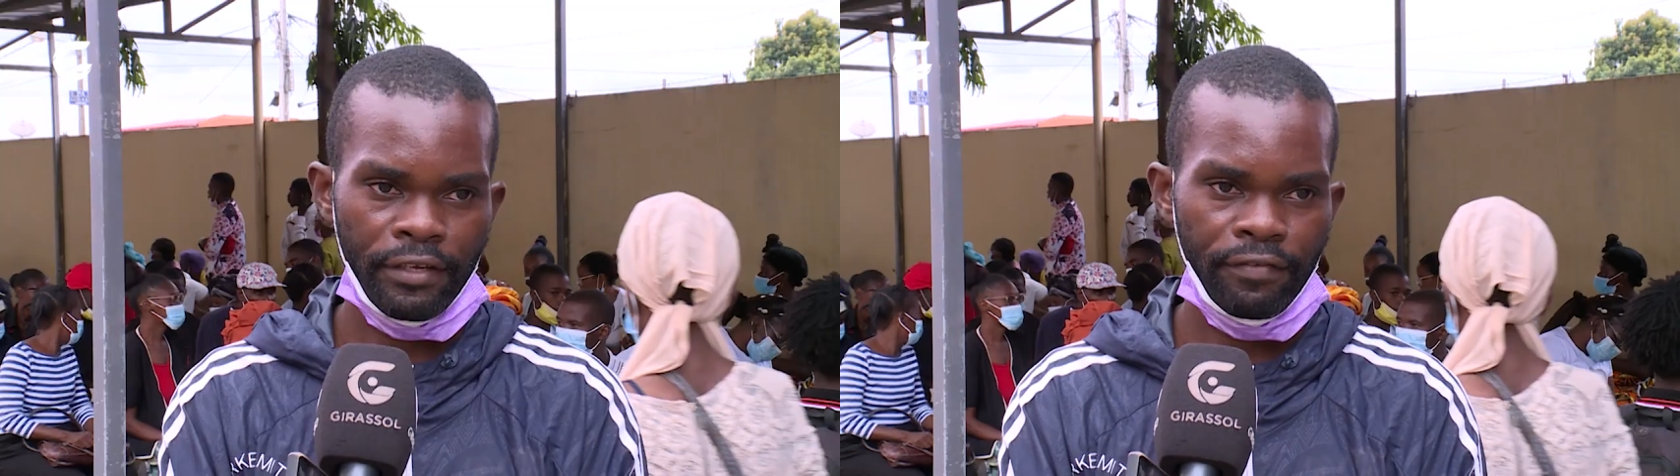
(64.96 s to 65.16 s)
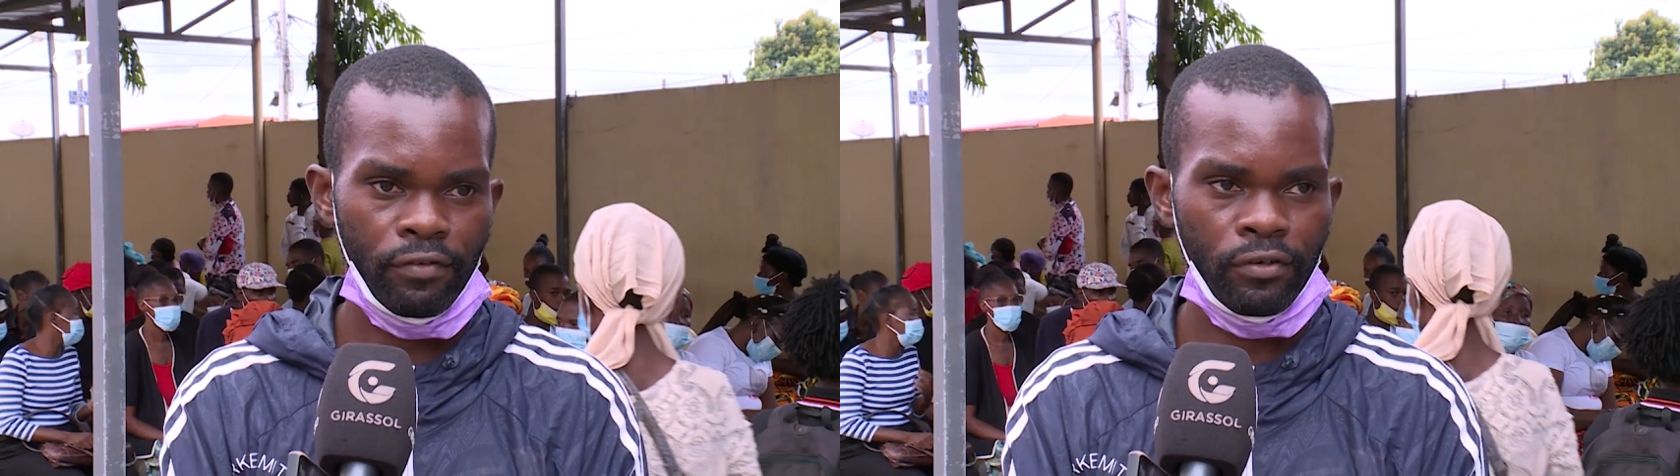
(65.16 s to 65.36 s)

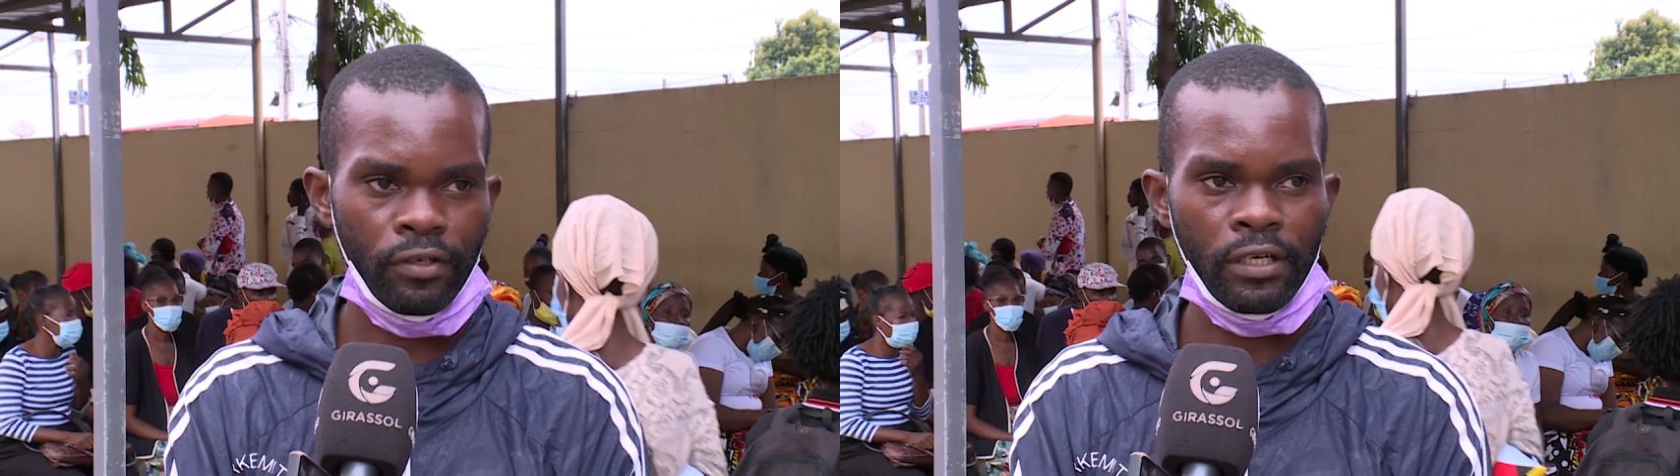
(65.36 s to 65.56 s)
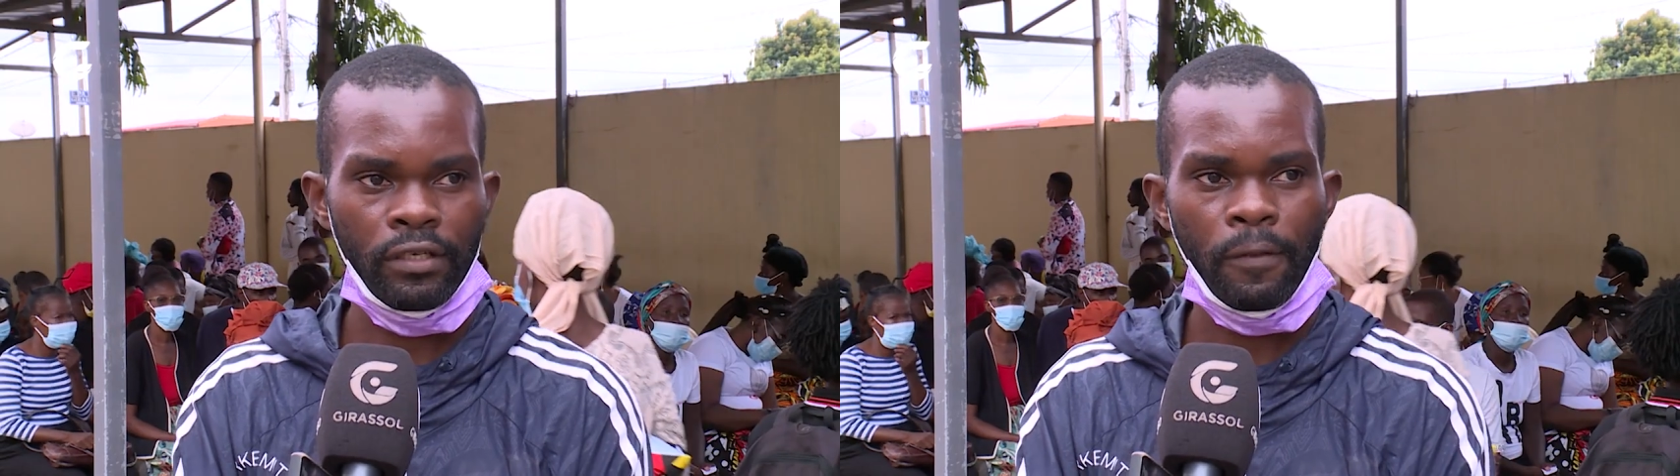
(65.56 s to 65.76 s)
Aqui
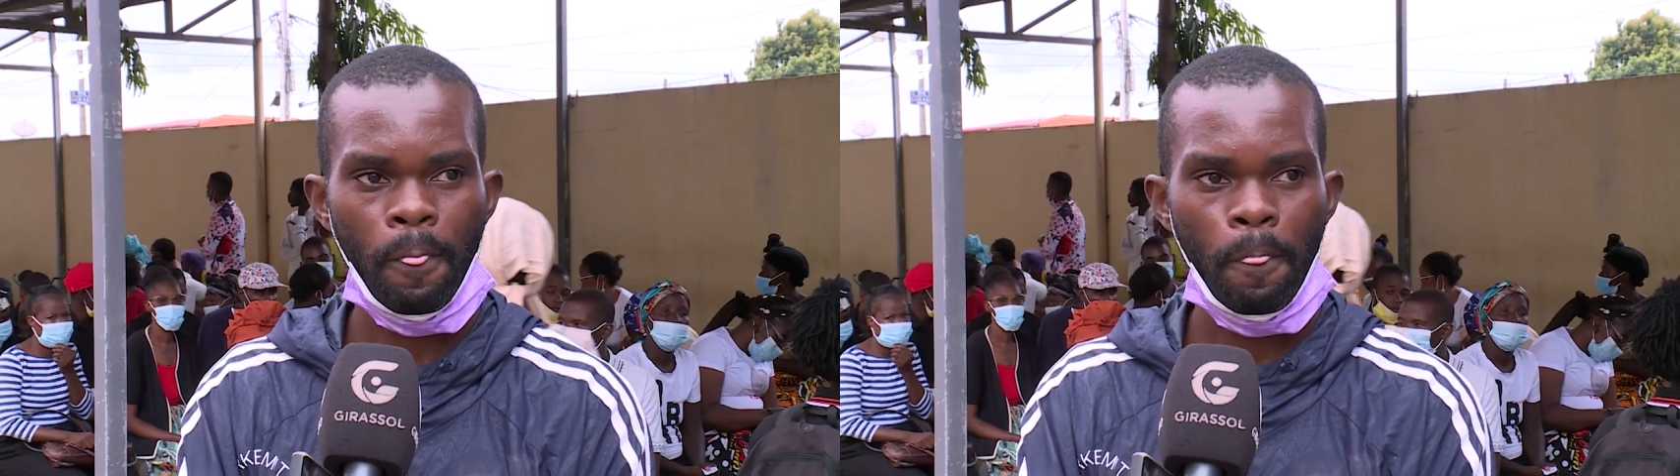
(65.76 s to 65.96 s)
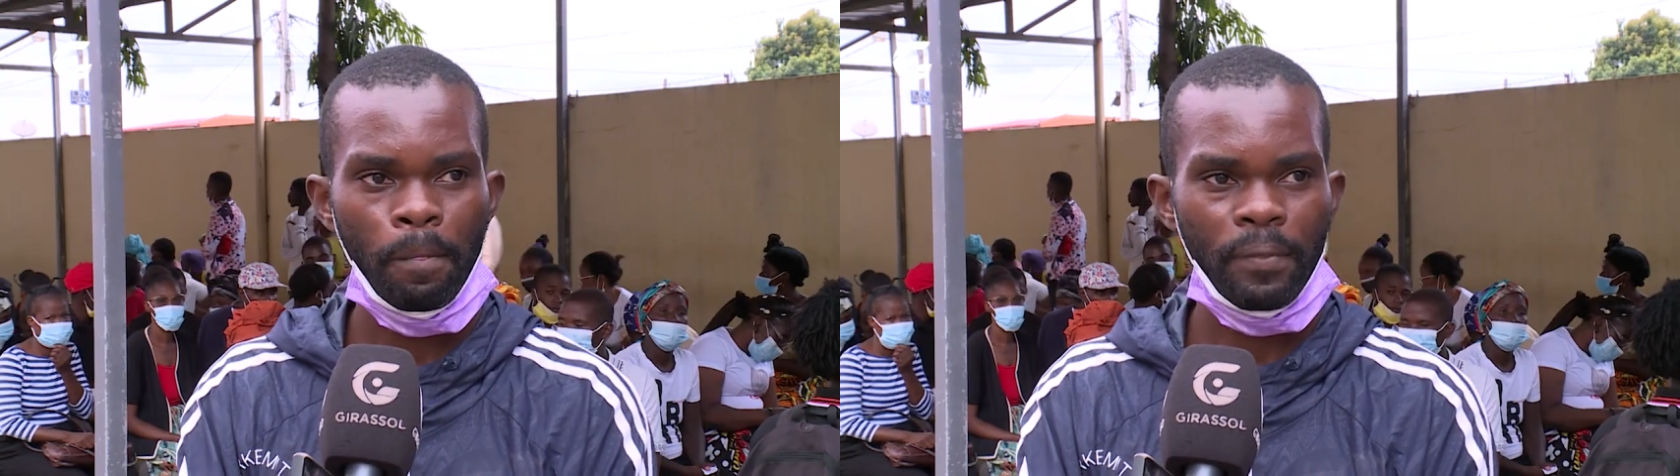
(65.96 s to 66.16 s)
fora
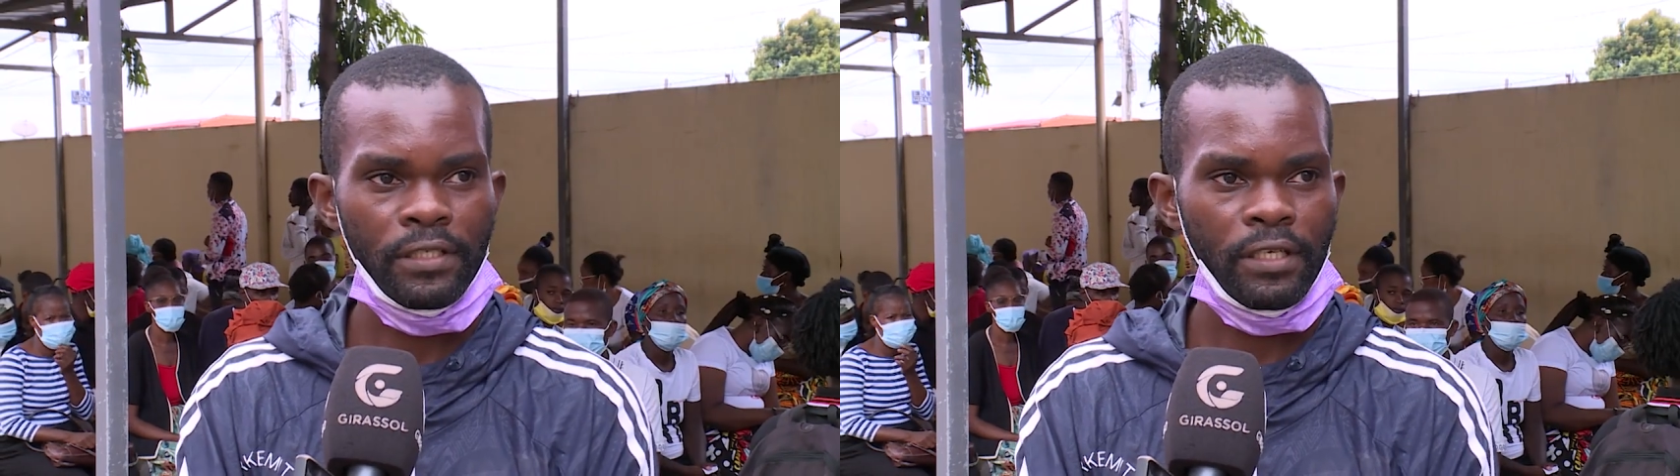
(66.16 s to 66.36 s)
tem